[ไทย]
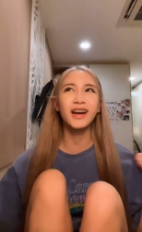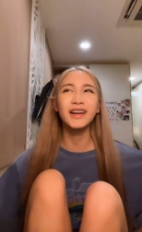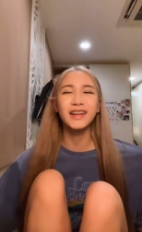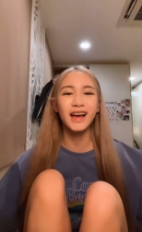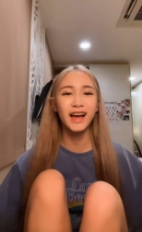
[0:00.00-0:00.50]
นหน้า
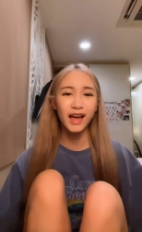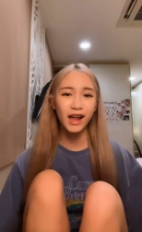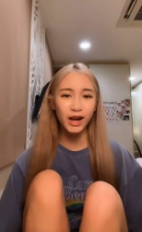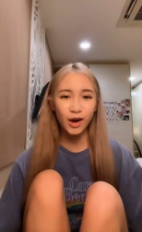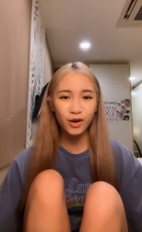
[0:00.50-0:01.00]
เนี้ย
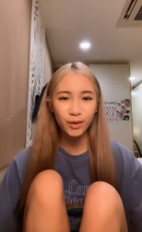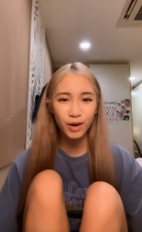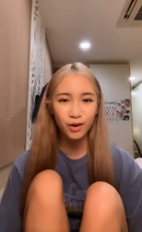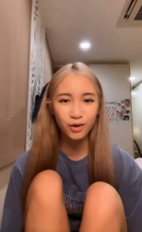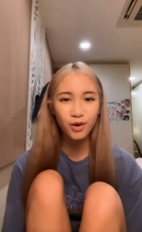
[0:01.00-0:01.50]
เรากับ
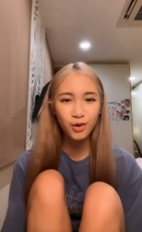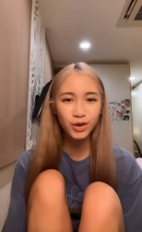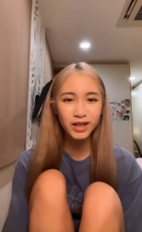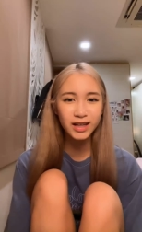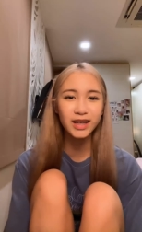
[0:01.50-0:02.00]
เขาก็
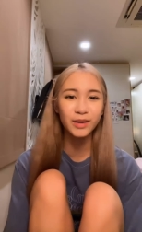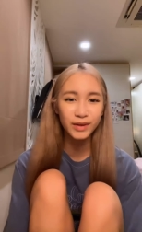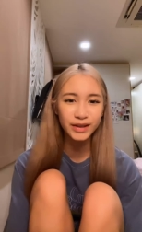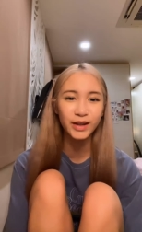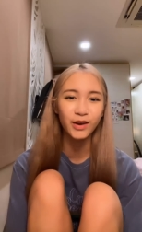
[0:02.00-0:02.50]
คุยดีกัน
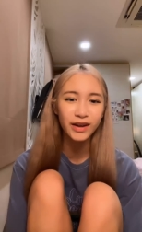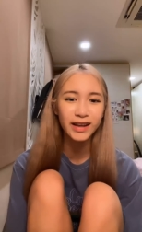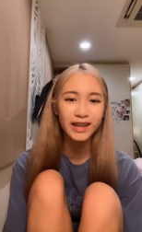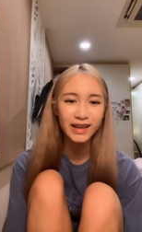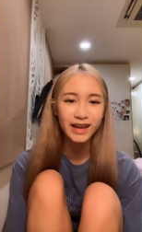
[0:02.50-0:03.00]
มาตลอด
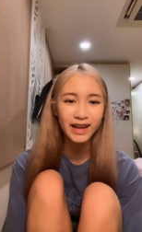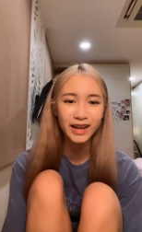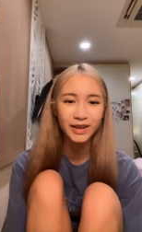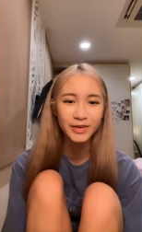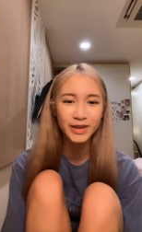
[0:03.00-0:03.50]
อะไรเงี้ย
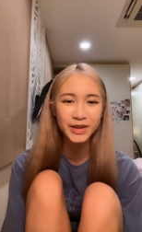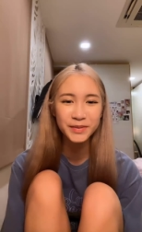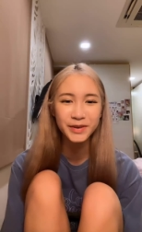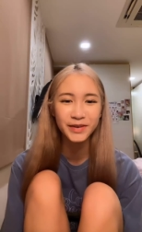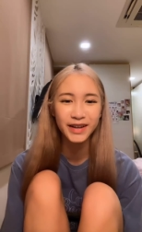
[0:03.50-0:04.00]
ค่ะ มันก็
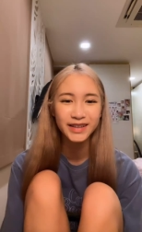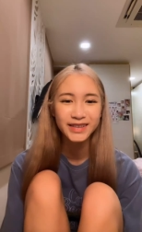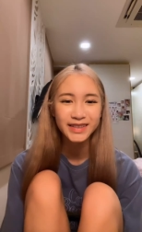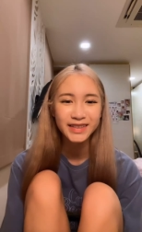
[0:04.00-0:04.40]
แบบว่า